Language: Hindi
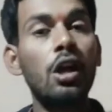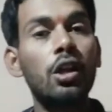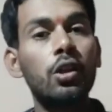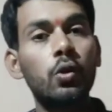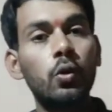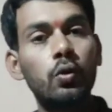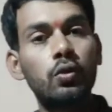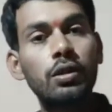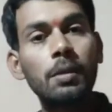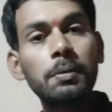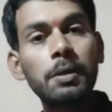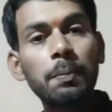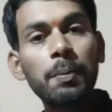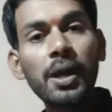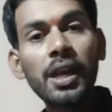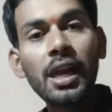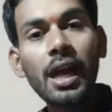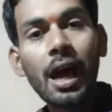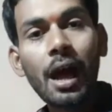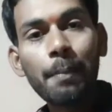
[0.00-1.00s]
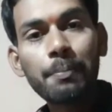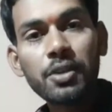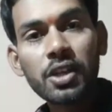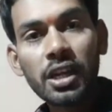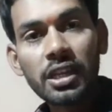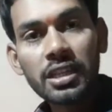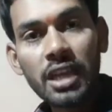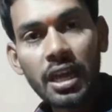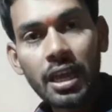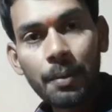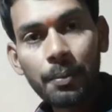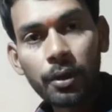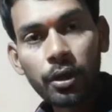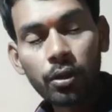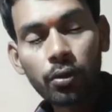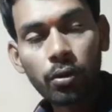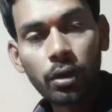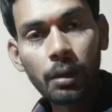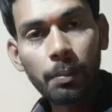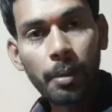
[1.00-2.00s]
तो सबसे पहले आप चले जाइए अपने
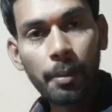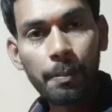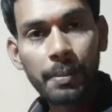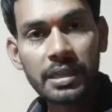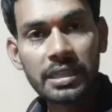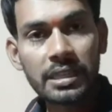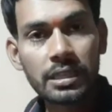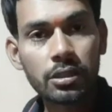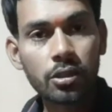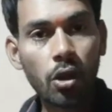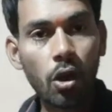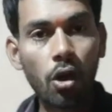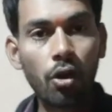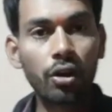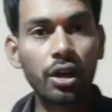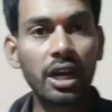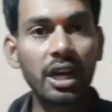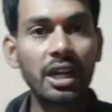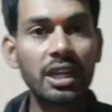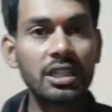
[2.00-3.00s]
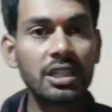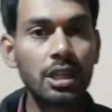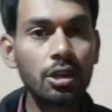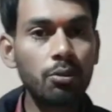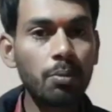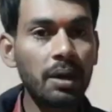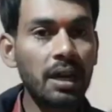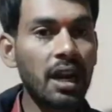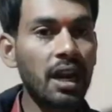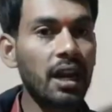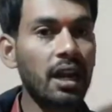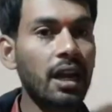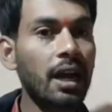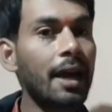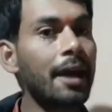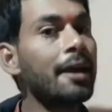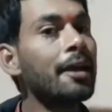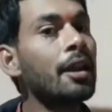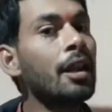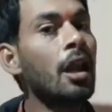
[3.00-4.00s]
गूगल पे बिजनेस ऑन कर लीजिए जो बना रखा
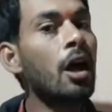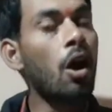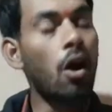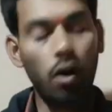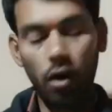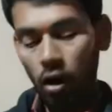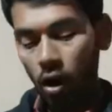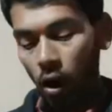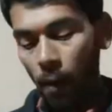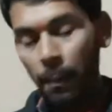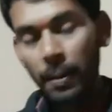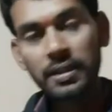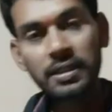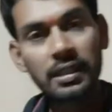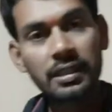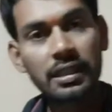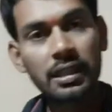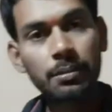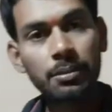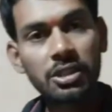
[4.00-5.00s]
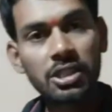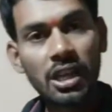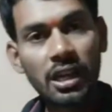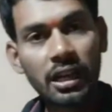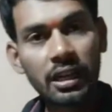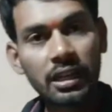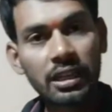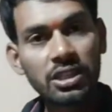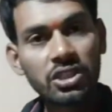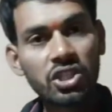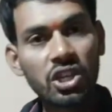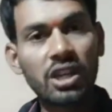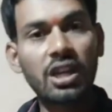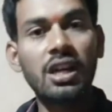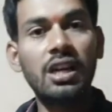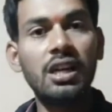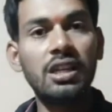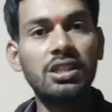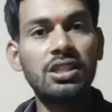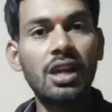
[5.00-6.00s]
है और ऑफर सेक्शन में जा के चेक
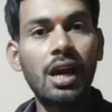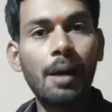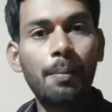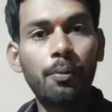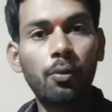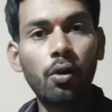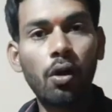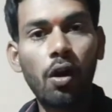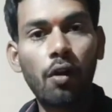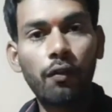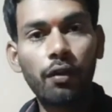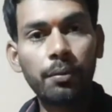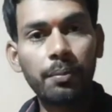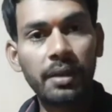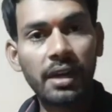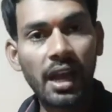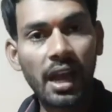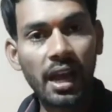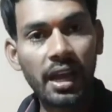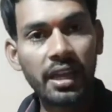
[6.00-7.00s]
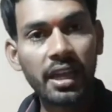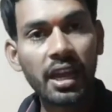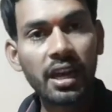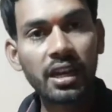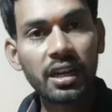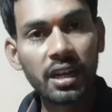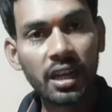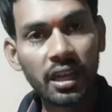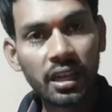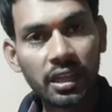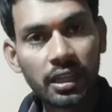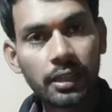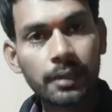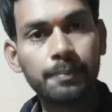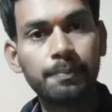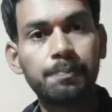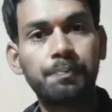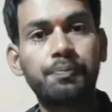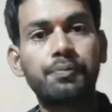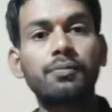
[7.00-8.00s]
कर लीजिए आपको ऑफर ऑफ़र मिला है या नहीं
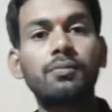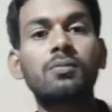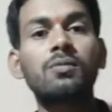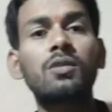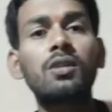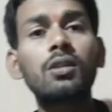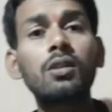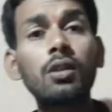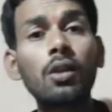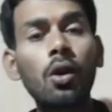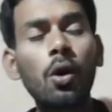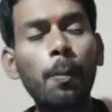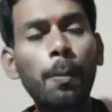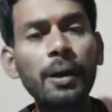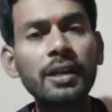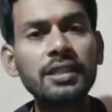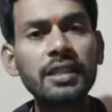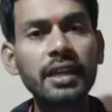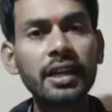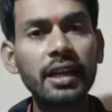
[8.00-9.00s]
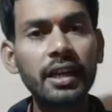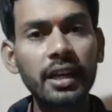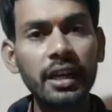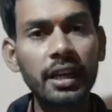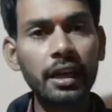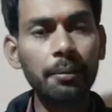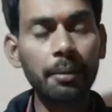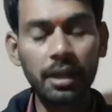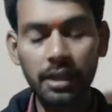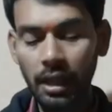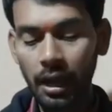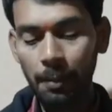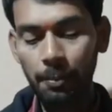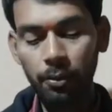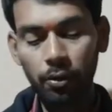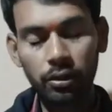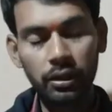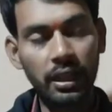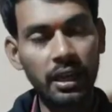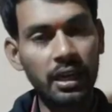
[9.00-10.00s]
ऑफ़र चेक करने के बाद आप
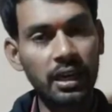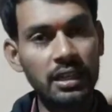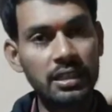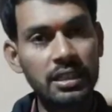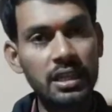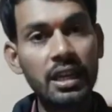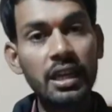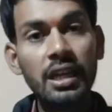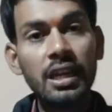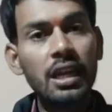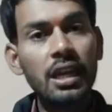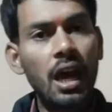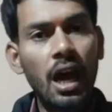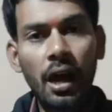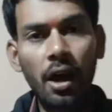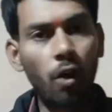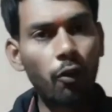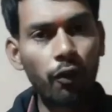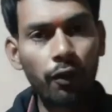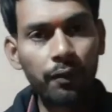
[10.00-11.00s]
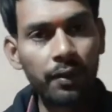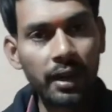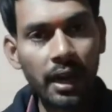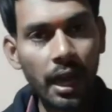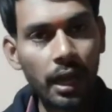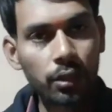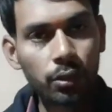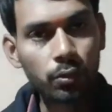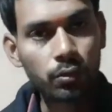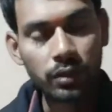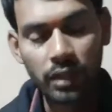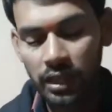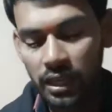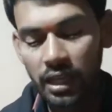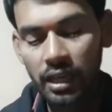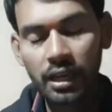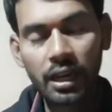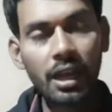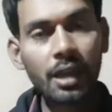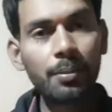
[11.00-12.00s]
लोग देख लीजिए ऑफ़र मिला है तो सही
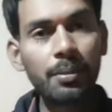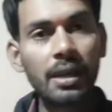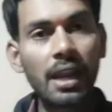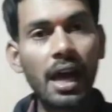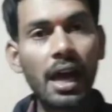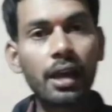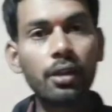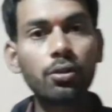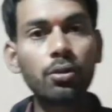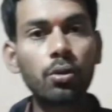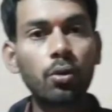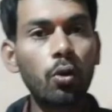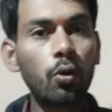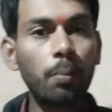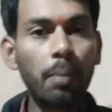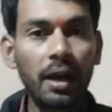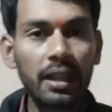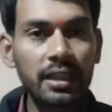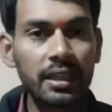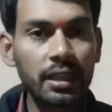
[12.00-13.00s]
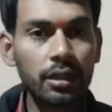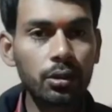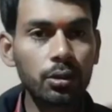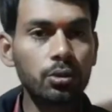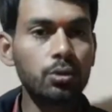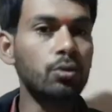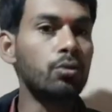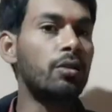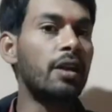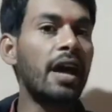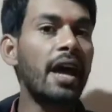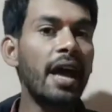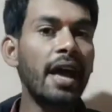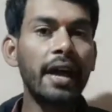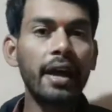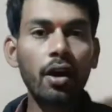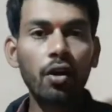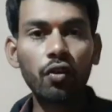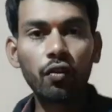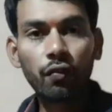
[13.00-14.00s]
है नहीं मिला है तो कोई बात नहीं है दोस्तों नया
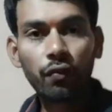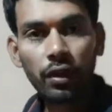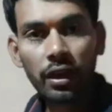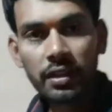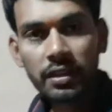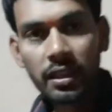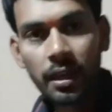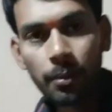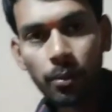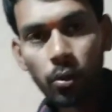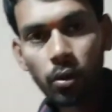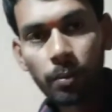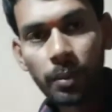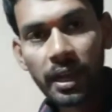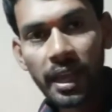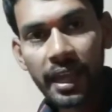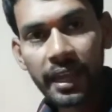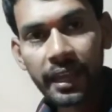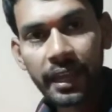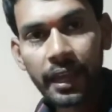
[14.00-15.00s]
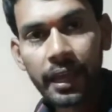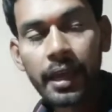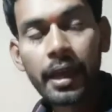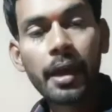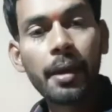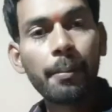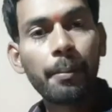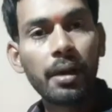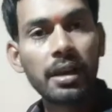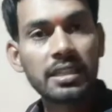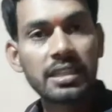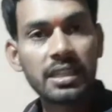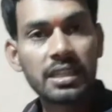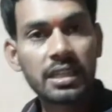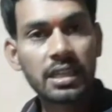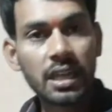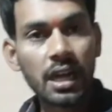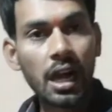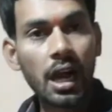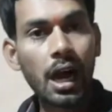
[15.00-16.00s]
अकाउंट फिर से हम लोग बनाएंगे
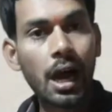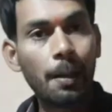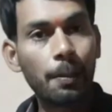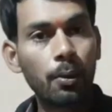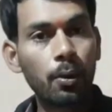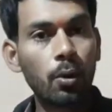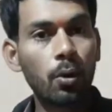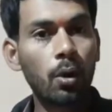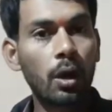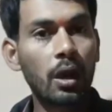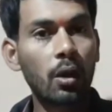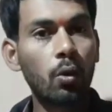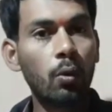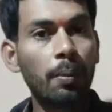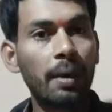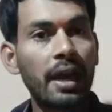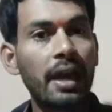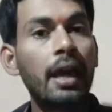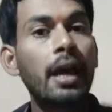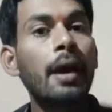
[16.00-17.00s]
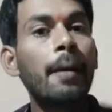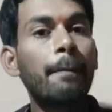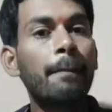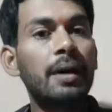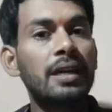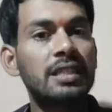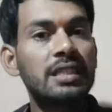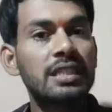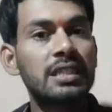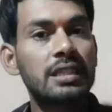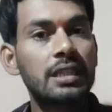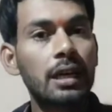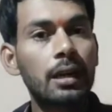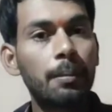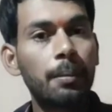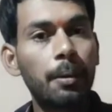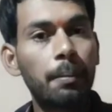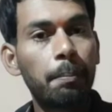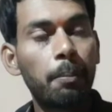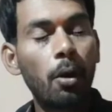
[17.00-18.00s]
मर्चेंट का आप लोग को मैं मर्चेंट का
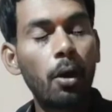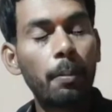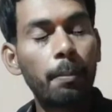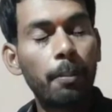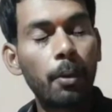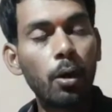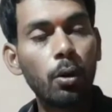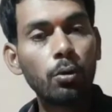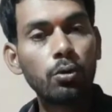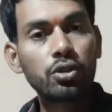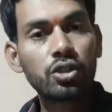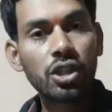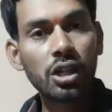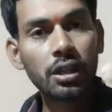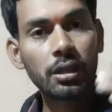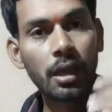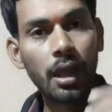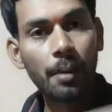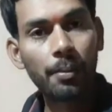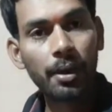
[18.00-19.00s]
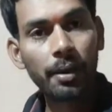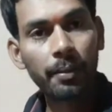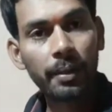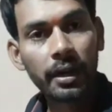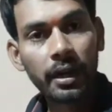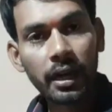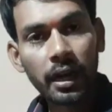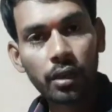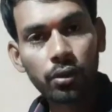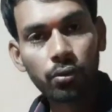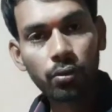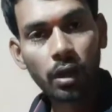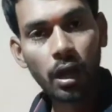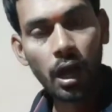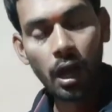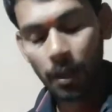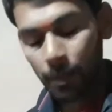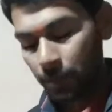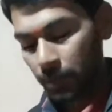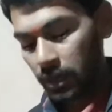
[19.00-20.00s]
नंबर बहुत बहुत जल्द अवेलेबल करा दूंगा
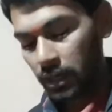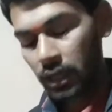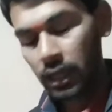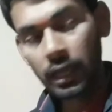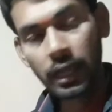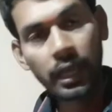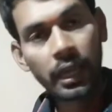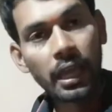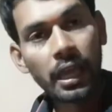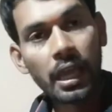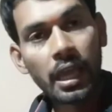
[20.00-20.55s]
अपने